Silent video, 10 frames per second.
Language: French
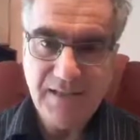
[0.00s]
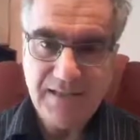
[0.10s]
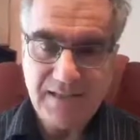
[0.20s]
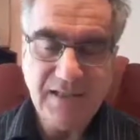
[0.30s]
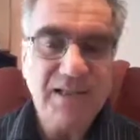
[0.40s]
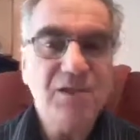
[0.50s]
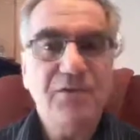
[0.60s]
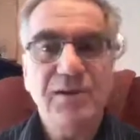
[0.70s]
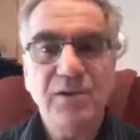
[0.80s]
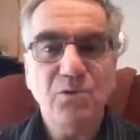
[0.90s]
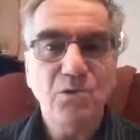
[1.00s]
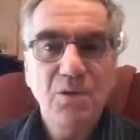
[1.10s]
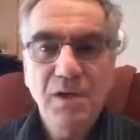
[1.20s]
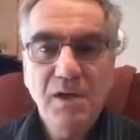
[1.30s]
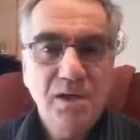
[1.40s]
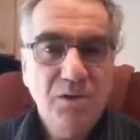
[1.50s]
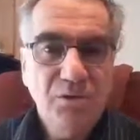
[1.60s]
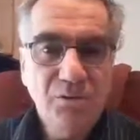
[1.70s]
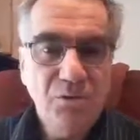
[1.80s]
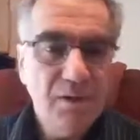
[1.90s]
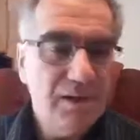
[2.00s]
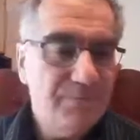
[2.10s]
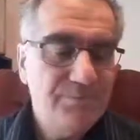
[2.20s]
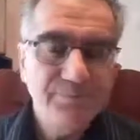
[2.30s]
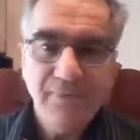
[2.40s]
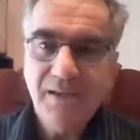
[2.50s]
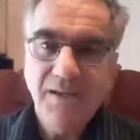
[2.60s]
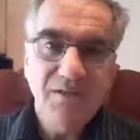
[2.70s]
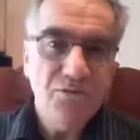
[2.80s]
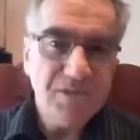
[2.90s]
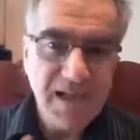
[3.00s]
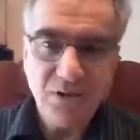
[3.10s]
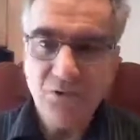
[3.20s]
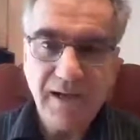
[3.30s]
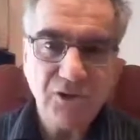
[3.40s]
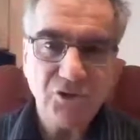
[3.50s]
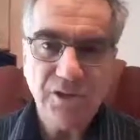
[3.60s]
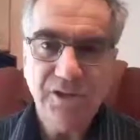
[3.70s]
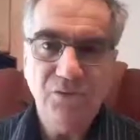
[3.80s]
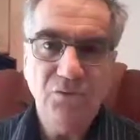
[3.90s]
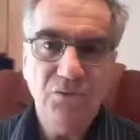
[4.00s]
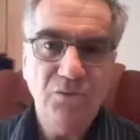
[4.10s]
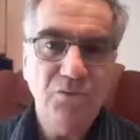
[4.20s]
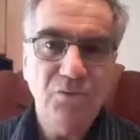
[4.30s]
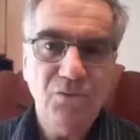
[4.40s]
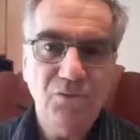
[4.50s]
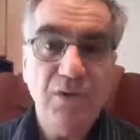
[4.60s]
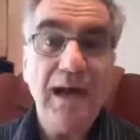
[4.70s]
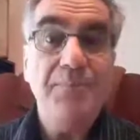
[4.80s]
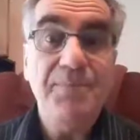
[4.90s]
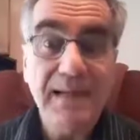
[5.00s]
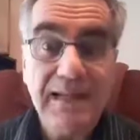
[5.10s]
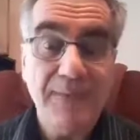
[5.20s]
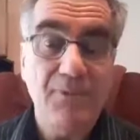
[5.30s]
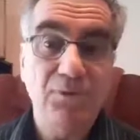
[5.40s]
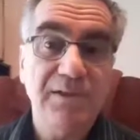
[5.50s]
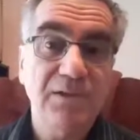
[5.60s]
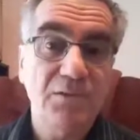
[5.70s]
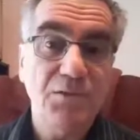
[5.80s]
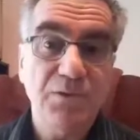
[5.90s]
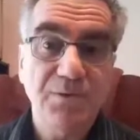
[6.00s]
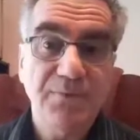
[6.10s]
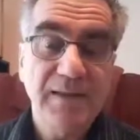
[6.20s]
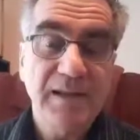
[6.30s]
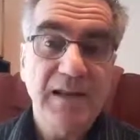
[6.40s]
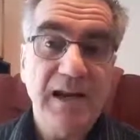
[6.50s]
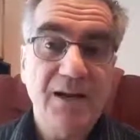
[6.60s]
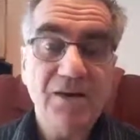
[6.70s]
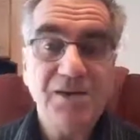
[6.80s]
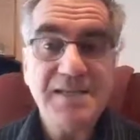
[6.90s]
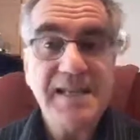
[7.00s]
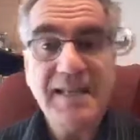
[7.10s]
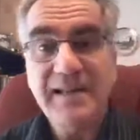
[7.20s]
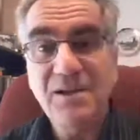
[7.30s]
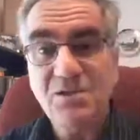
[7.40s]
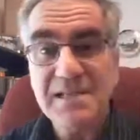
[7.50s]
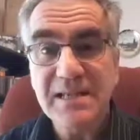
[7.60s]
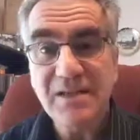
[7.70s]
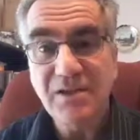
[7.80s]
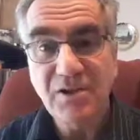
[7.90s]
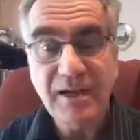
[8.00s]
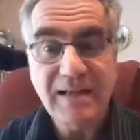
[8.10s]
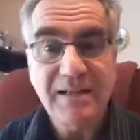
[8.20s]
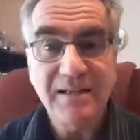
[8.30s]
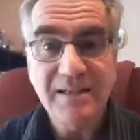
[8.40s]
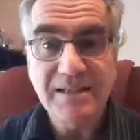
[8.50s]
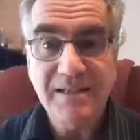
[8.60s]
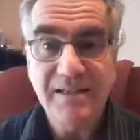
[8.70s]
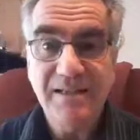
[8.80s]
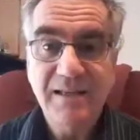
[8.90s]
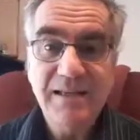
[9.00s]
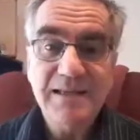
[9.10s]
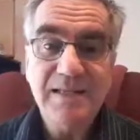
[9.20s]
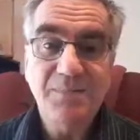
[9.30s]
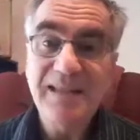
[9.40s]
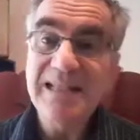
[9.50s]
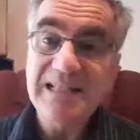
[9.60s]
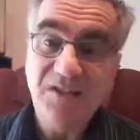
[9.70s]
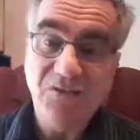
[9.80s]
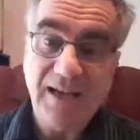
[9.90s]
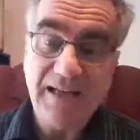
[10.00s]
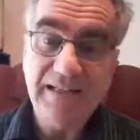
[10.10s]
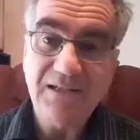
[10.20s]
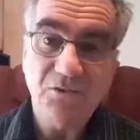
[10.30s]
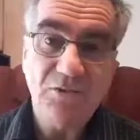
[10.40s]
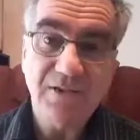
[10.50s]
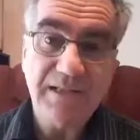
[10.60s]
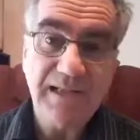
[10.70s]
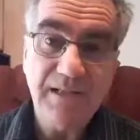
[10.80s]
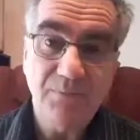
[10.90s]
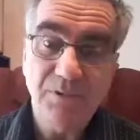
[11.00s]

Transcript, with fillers: C'est ça qui devrait nous, nous, euh, nous encourager, nous, nous, rappeler la bonté de Dieu. Alors que cette année, on sait que Noël, c'est bien différent des autres années.